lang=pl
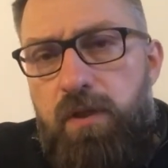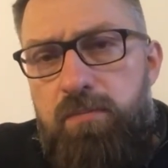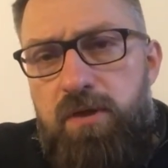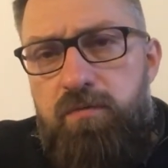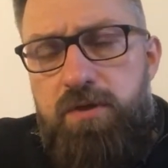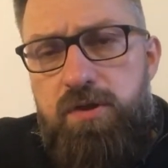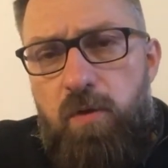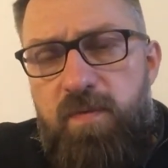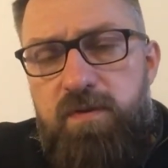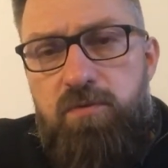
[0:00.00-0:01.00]
mianowicie o
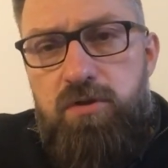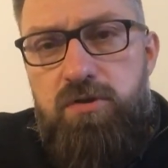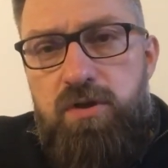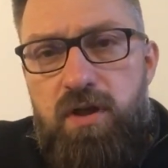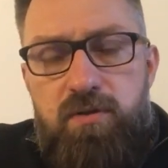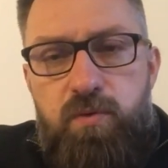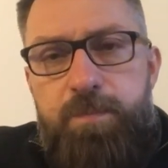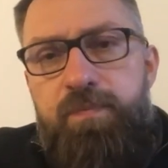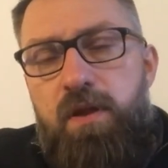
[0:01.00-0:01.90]
pewnym rozdzieleniu